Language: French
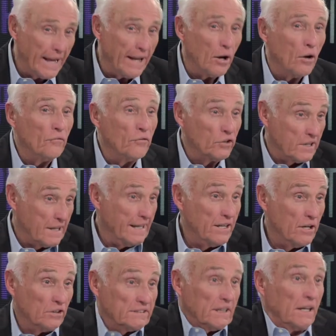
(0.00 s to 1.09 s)
Alors, votre
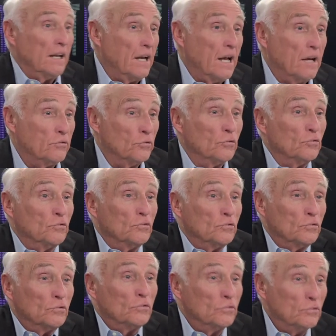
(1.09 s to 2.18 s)
client, c'est l'élève
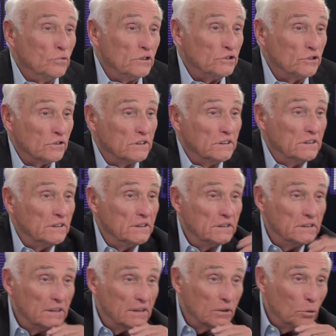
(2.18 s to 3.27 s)
ou les gens qui,
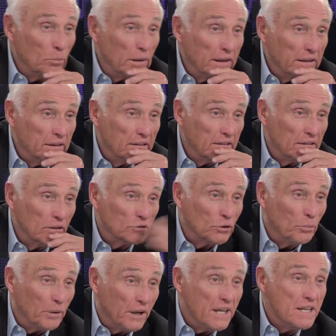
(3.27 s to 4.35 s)
l'accompagnent,
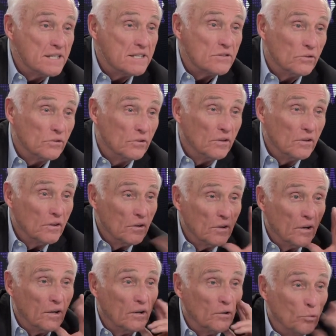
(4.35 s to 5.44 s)
l'entreprise, hein,
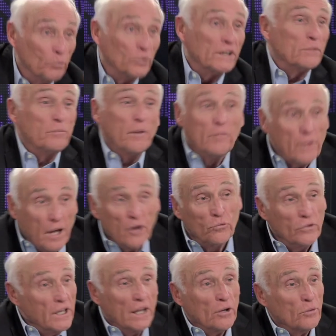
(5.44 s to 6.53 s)
euh, ou peut-être même un,
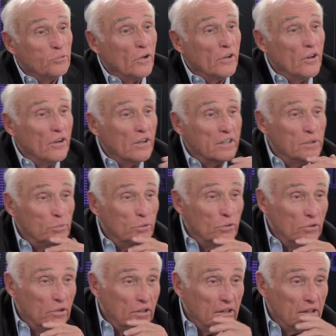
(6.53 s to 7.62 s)
oui, un employeur qui,
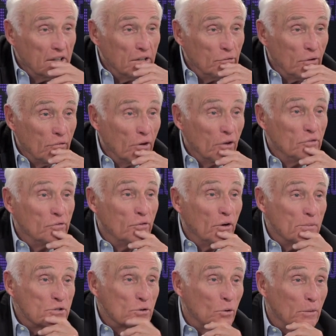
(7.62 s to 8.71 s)
peut, qui veut avoir une
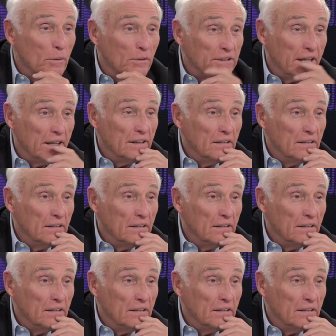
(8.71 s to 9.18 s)
formation complémentaire.